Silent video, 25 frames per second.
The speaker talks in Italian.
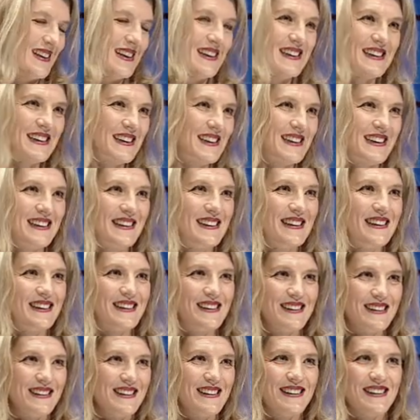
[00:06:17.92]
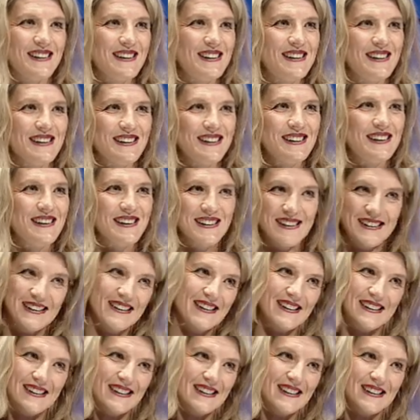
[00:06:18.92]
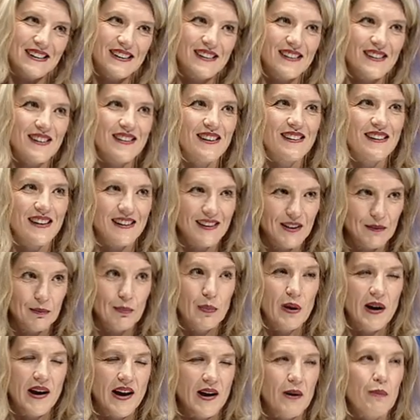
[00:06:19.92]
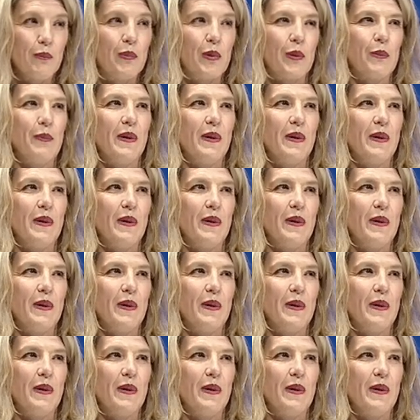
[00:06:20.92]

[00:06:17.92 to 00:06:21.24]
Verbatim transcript: Cioè, immagina che sia un, un problema. È un, è un